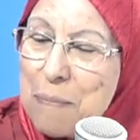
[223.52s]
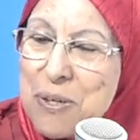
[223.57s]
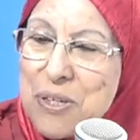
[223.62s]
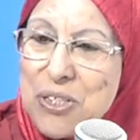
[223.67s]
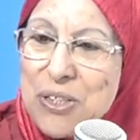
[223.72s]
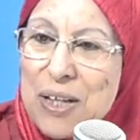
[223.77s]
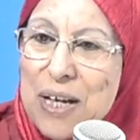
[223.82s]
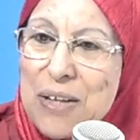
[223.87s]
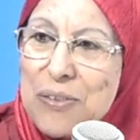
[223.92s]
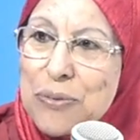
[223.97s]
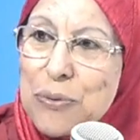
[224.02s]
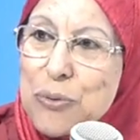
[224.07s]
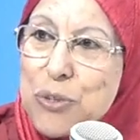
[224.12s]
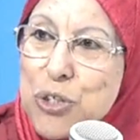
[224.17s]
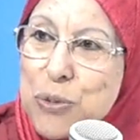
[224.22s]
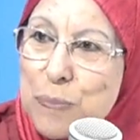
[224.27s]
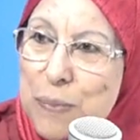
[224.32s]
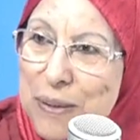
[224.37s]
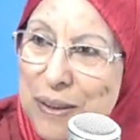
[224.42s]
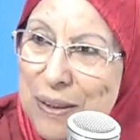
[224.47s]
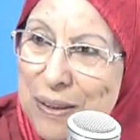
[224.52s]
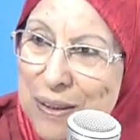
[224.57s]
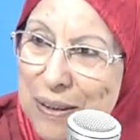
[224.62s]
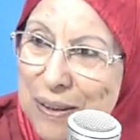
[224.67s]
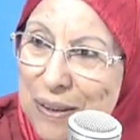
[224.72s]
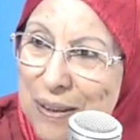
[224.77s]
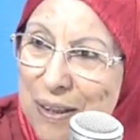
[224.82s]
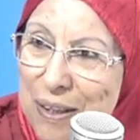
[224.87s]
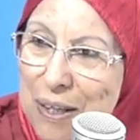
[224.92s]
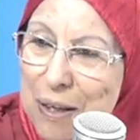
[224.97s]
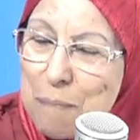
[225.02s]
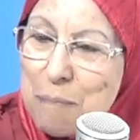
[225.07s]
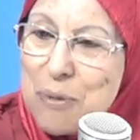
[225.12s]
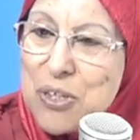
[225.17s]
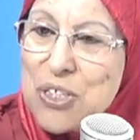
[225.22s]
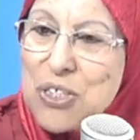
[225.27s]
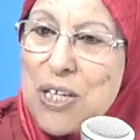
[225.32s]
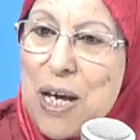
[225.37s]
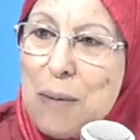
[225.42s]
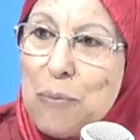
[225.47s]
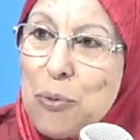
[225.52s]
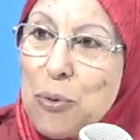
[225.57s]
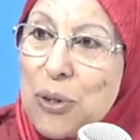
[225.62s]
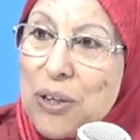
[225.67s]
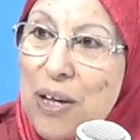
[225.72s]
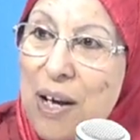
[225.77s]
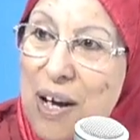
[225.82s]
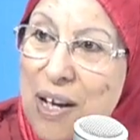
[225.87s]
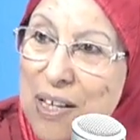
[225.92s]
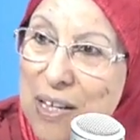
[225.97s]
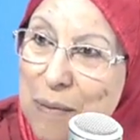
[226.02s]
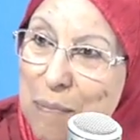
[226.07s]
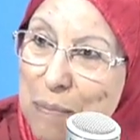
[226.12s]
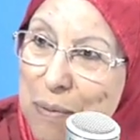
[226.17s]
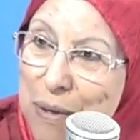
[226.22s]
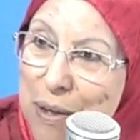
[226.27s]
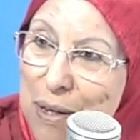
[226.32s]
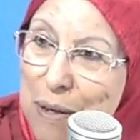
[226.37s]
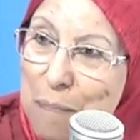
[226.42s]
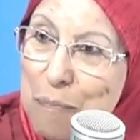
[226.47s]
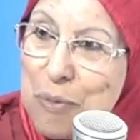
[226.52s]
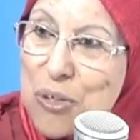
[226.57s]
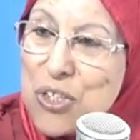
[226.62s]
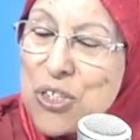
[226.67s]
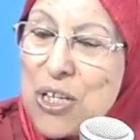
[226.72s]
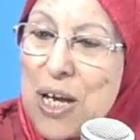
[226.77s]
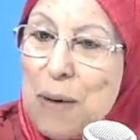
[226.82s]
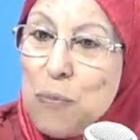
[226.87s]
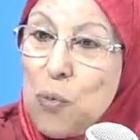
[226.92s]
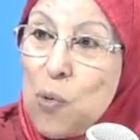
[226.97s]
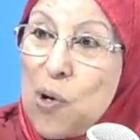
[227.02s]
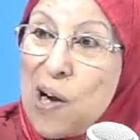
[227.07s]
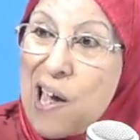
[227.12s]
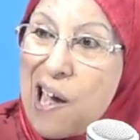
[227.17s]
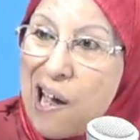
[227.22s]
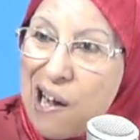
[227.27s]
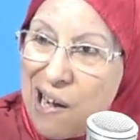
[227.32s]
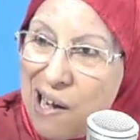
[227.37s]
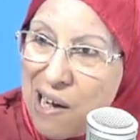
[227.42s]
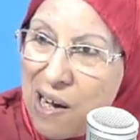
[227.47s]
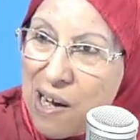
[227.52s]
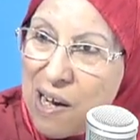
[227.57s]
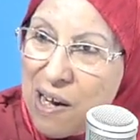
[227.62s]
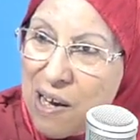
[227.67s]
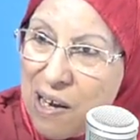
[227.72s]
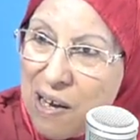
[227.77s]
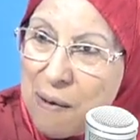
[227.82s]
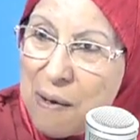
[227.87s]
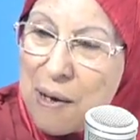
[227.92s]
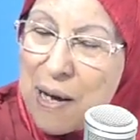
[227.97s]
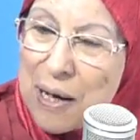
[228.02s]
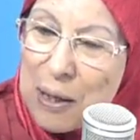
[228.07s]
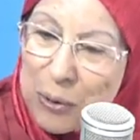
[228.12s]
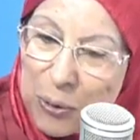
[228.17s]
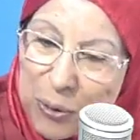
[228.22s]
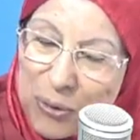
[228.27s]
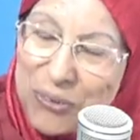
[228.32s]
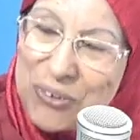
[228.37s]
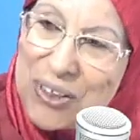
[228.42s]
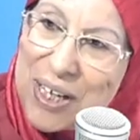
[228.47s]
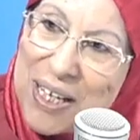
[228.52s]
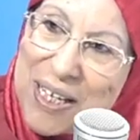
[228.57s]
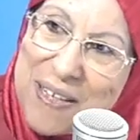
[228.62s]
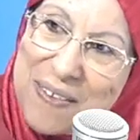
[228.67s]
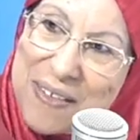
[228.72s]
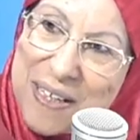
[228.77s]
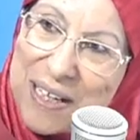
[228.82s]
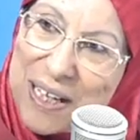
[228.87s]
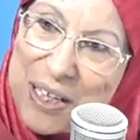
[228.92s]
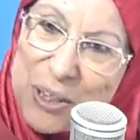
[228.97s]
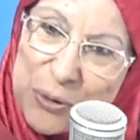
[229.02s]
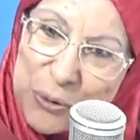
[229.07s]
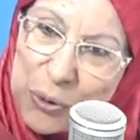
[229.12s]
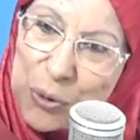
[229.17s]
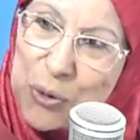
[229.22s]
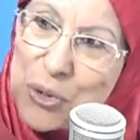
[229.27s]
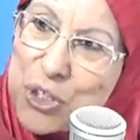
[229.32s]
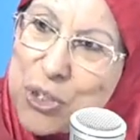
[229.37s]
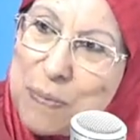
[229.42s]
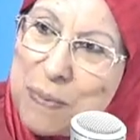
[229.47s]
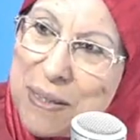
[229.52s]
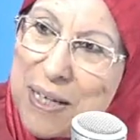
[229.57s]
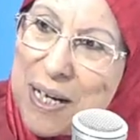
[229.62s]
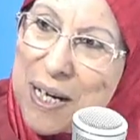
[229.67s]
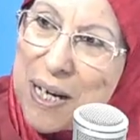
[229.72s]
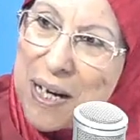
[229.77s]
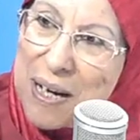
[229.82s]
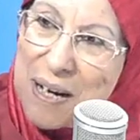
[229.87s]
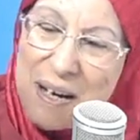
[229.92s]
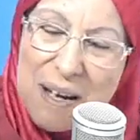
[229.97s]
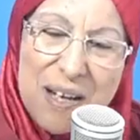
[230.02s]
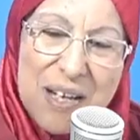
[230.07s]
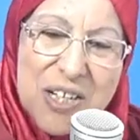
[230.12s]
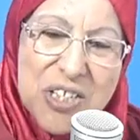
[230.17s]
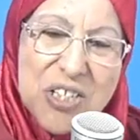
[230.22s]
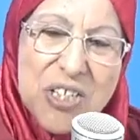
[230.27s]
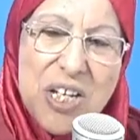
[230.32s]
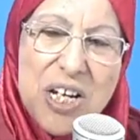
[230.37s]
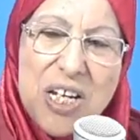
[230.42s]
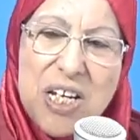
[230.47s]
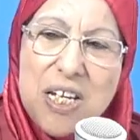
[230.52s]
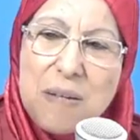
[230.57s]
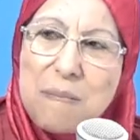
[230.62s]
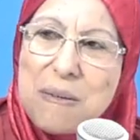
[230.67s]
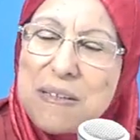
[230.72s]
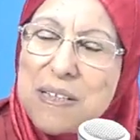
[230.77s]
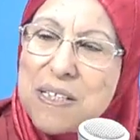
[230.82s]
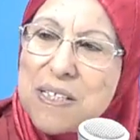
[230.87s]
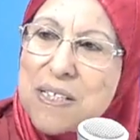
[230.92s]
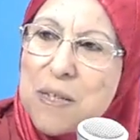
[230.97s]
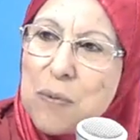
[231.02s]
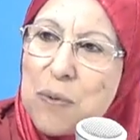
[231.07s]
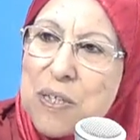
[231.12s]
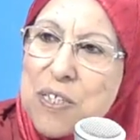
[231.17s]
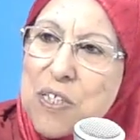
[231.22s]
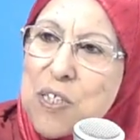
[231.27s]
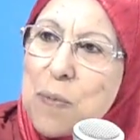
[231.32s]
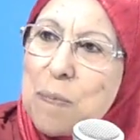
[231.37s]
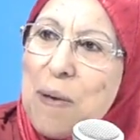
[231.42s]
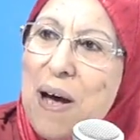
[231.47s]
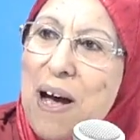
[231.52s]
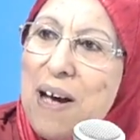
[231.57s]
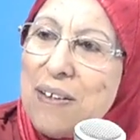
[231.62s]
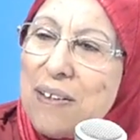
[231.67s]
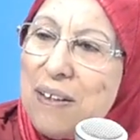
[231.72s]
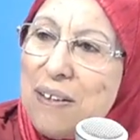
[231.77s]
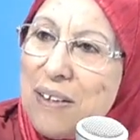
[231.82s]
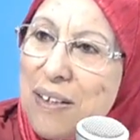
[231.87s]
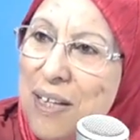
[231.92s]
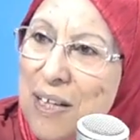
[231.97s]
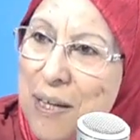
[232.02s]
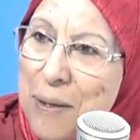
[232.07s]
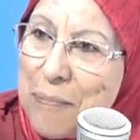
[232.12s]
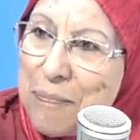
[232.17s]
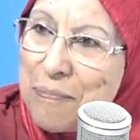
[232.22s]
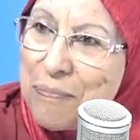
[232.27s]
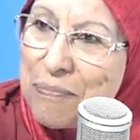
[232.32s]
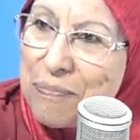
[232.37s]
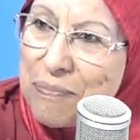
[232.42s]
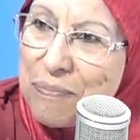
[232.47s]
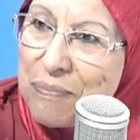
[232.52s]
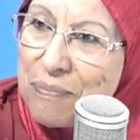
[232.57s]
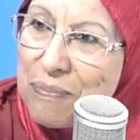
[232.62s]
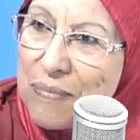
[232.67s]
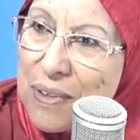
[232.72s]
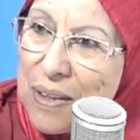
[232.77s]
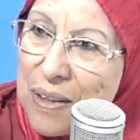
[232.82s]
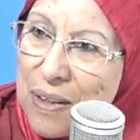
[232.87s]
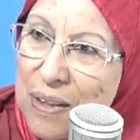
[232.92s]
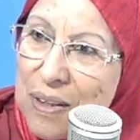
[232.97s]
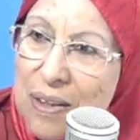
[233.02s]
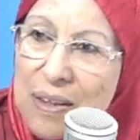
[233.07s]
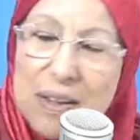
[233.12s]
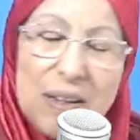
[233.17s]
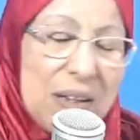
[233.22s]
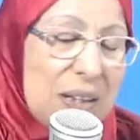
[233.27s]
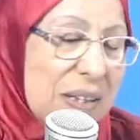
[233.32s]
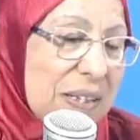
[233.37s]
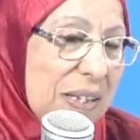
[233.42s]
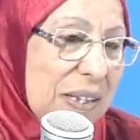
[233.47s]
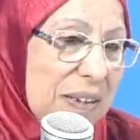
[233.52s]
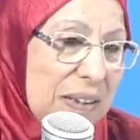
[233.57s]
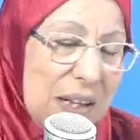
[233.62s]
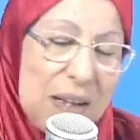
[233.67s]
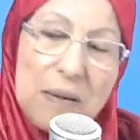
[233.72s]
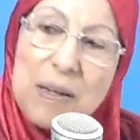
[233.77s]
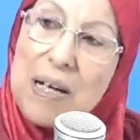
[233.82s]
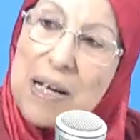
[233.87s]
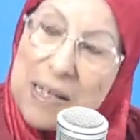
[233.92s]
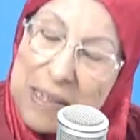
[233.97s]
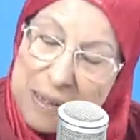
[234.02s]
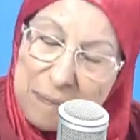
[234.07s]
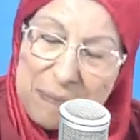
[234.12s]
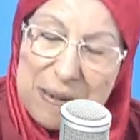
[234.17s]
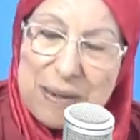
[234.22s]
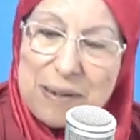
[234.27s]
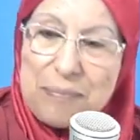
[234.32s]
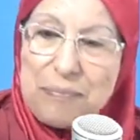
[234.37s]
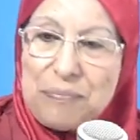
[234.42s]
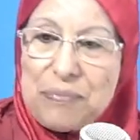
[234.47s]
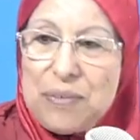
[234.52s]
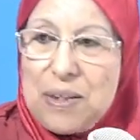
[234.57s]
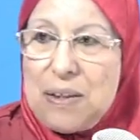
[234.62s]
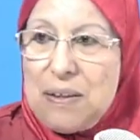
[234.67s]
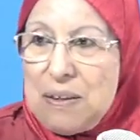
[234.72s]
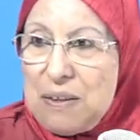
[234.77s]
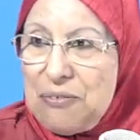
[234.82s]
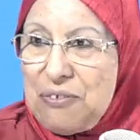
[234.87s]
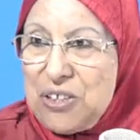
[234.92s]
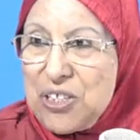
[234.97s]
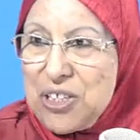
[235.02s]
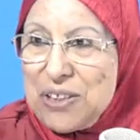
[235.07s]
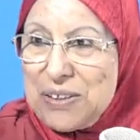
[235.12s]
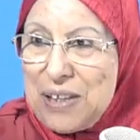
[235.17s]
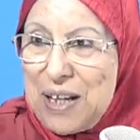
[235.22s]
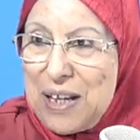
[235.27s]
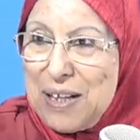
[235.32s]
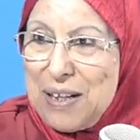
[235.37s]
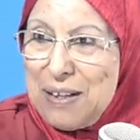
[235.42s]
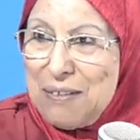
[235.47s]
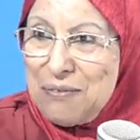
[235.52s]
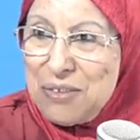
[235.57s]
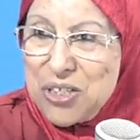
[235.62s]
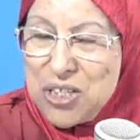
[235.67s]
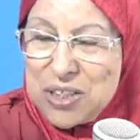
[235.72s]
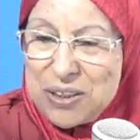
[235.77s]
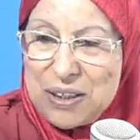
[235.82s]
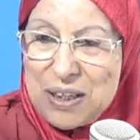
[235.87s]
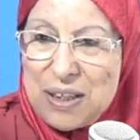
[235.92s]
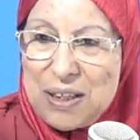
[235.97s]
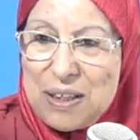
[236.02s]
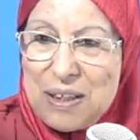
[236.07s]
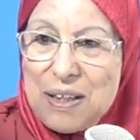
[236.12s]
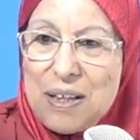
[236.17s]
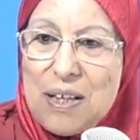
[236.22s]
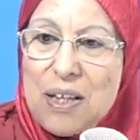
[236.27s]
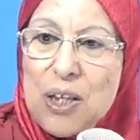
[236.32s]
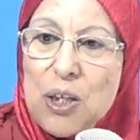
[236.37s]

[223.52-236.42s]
باش نخثروا الجبن باش نعملوا الرايب باش نعملوا الخل القطرة هذيك اللي تخرج فعلا. منها شيء ما تتصور سبحان الله بريزيغ انيمال هذايا ست انيمال فيجيتال فيجيتال